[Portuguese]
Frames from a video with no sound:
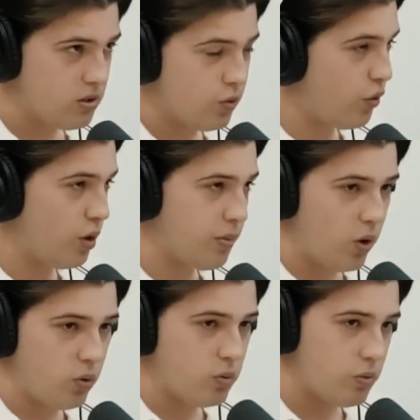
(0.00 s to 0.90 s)
Um
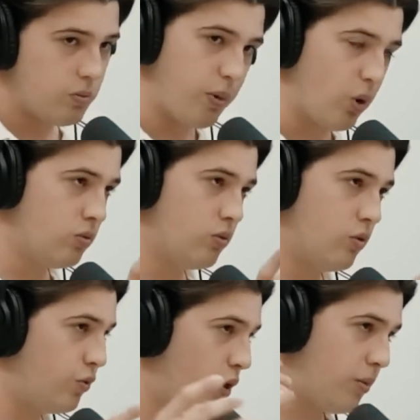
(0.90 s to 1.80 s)
formal bom.
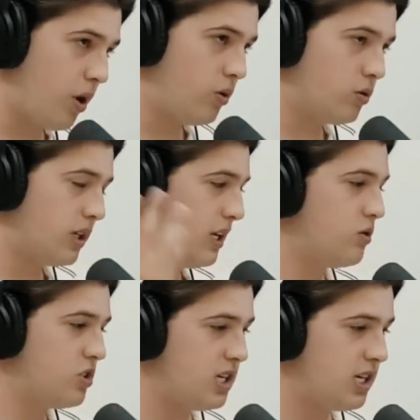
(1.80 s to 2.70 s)
Um formal que
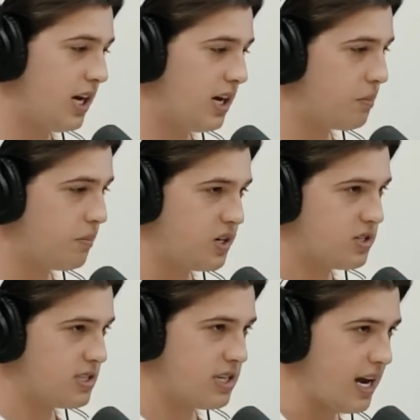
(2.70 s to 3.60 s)
não tinha Sim.
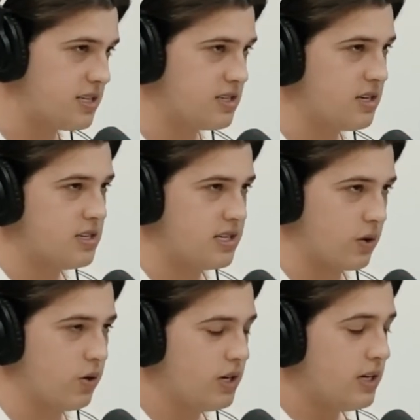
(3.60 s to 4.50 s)
prejudiciais.
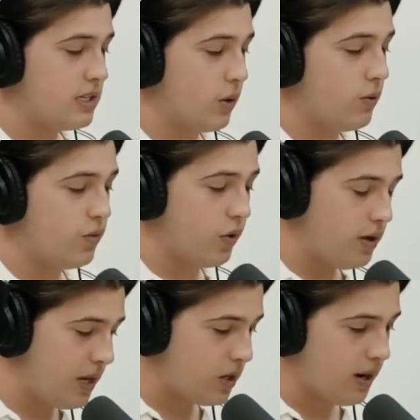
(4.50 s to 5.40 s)
Sacou? Então
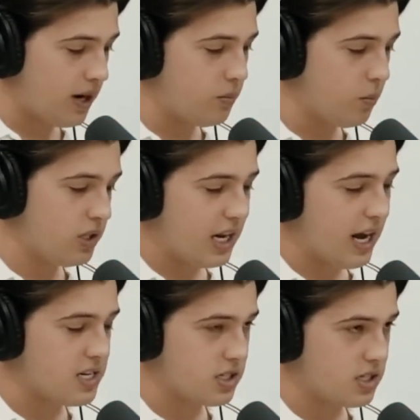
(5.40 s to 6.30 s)
foi meio que uma
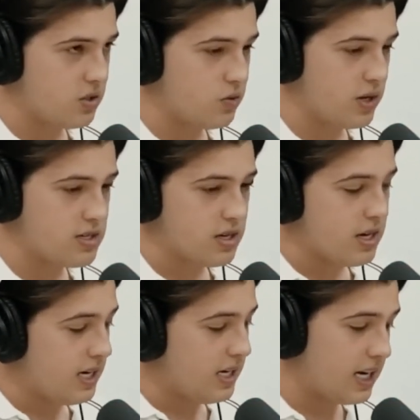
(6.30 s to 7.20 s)
modelagem que a gente fez.
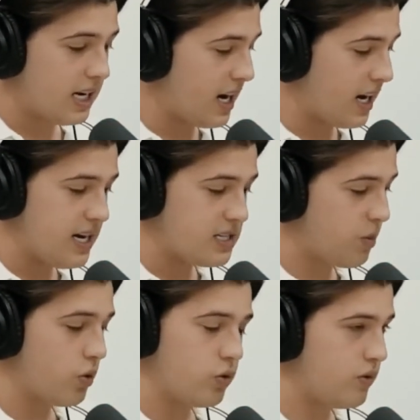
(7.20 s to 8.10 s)
E daí, cara, esse
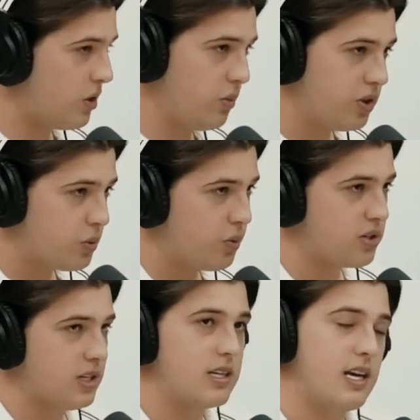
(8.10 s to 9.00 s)
produto vendeu muito.
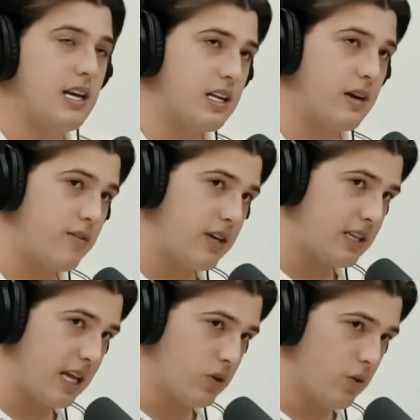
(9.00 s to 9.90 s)
Portanto, que ele tava
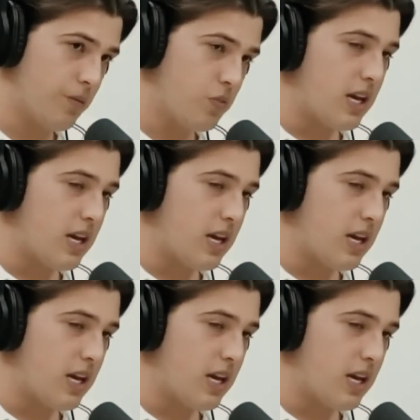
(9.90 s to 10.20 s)
vendendo.